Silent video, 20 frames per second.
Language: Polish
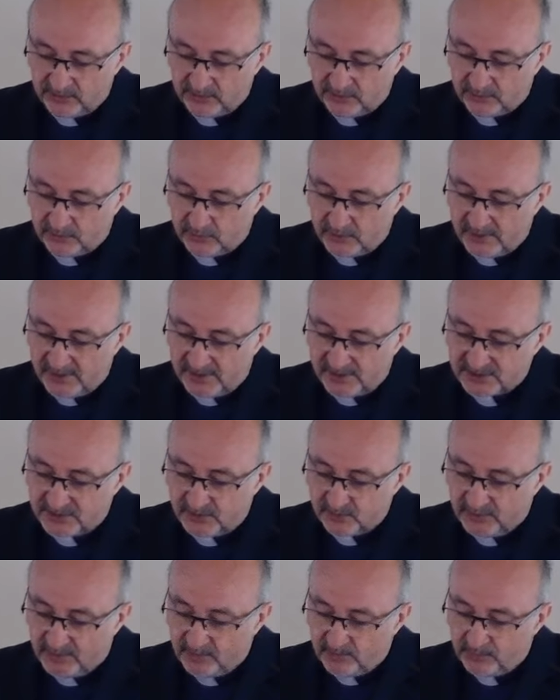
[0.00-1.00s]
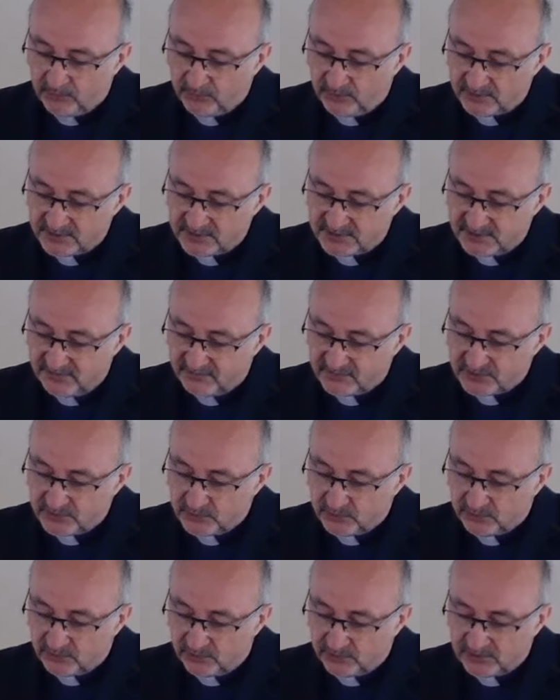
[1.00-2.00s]
który leżał na północny
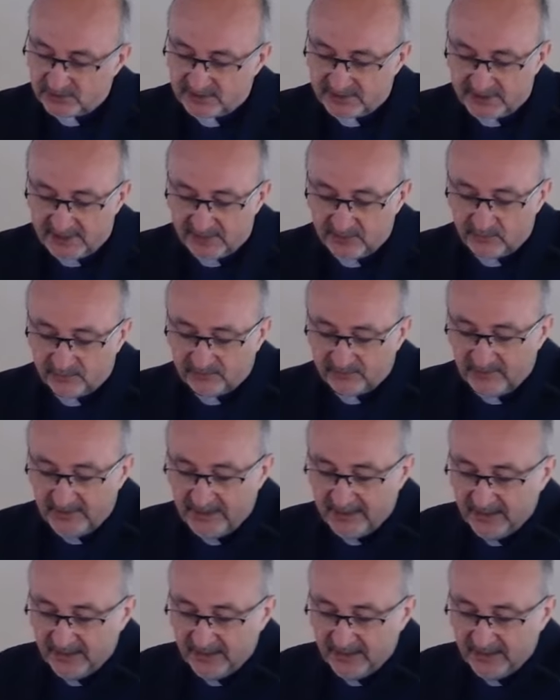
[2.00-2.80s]
wschód od terenów,